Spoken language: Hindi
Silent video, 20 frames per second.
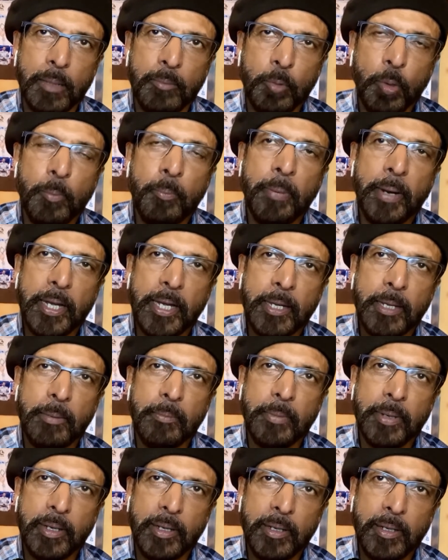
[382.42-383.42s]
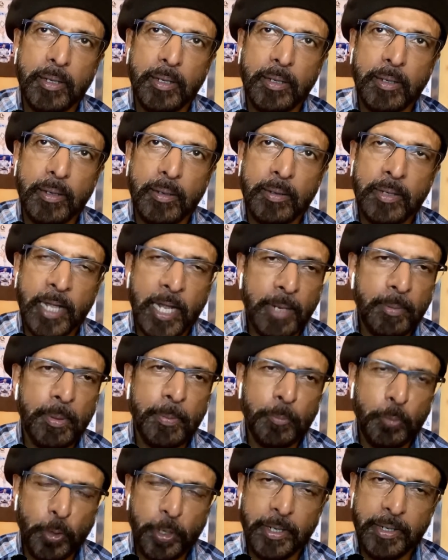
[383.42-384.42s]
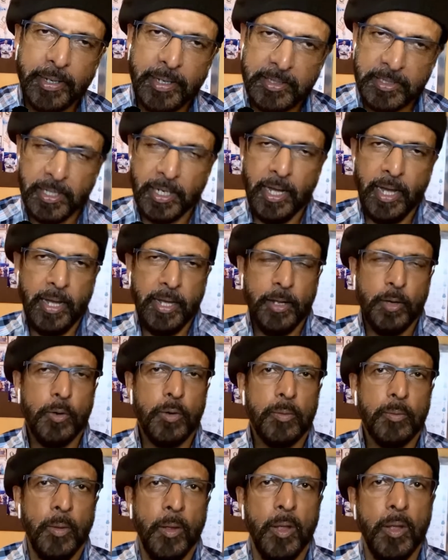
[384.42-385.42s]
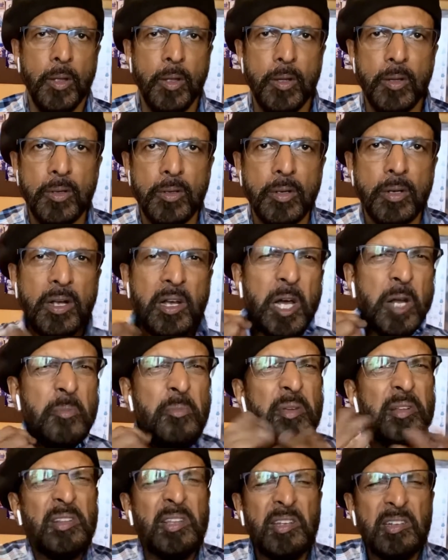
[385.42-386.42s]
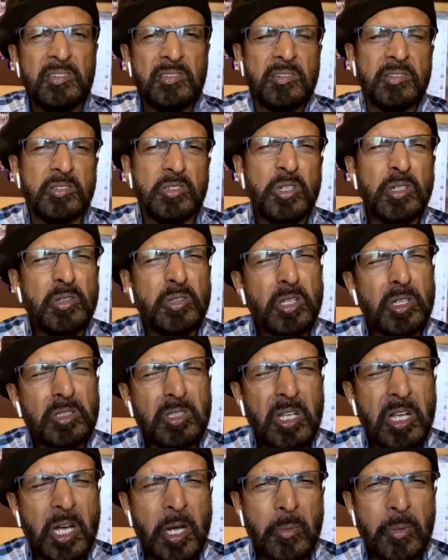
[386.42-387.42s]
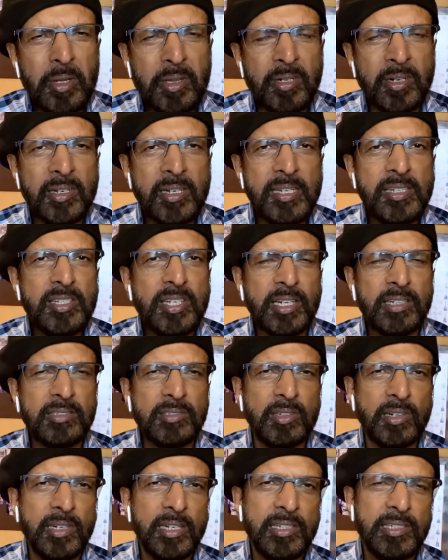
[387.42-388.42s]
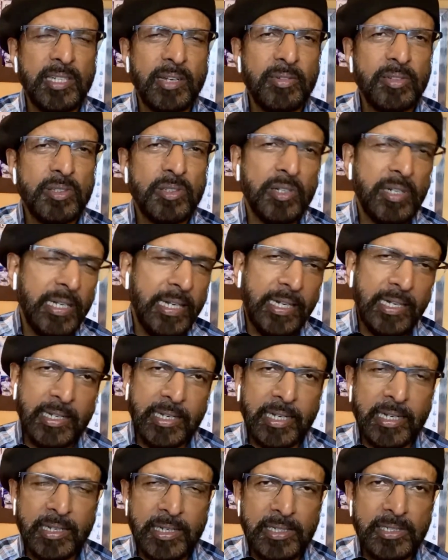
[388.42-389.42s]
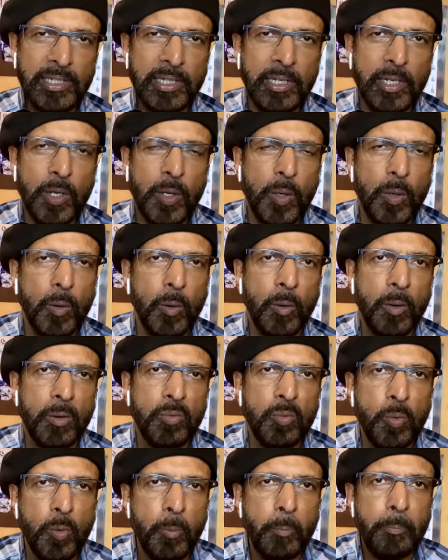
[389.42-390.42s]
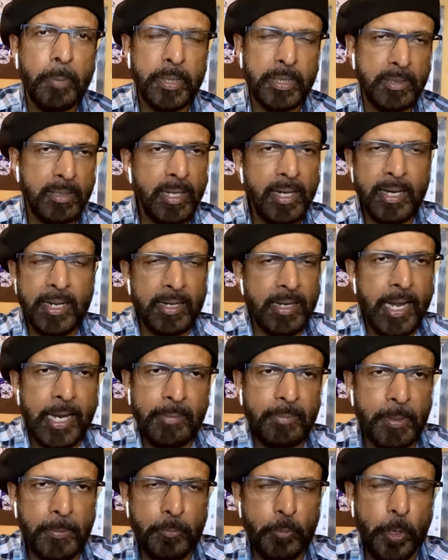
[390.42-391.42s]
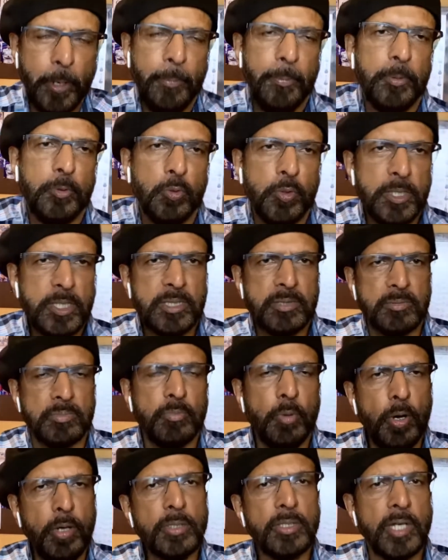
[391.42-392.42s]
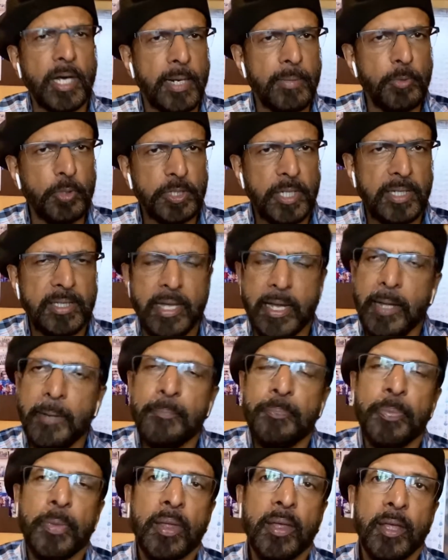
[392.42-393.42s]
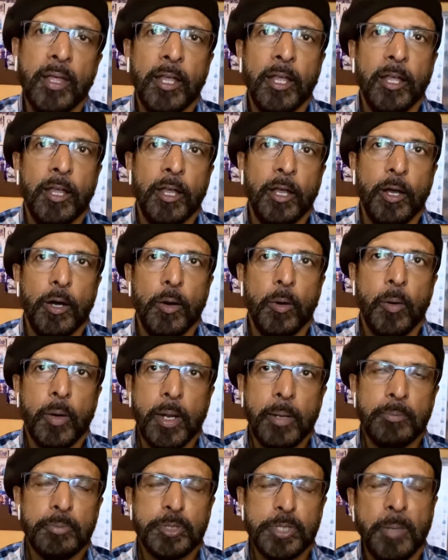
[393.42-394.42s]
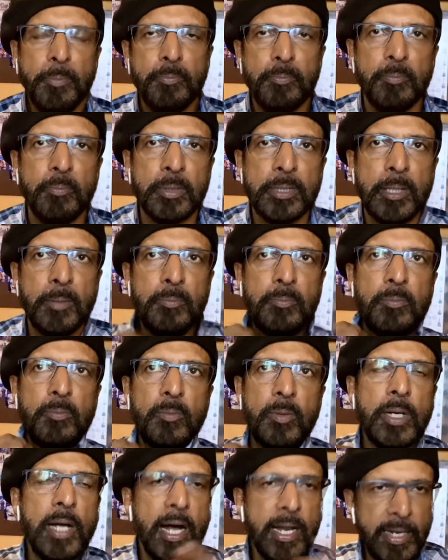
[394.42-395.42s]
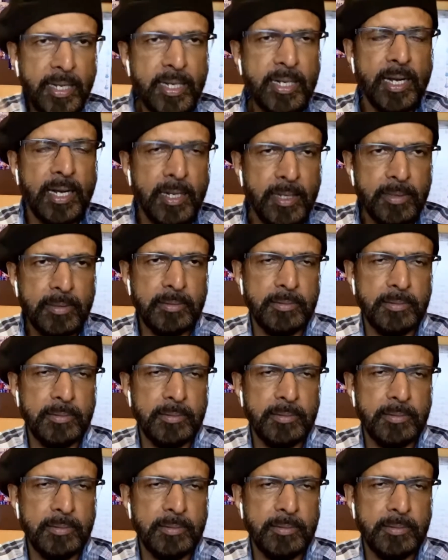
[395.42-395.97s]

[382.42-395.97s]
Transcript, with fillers: मुंबई में नरेवन पॉइंट एक जगह है और गर्मी थी शिद्दत की गर्मी 36, 37, 38 डिग्रीज और वो पत्थर है नैरमन पॉइंट पे तो इट्स बहुत गर्म हो जाता है और हम सब मतलब गाने का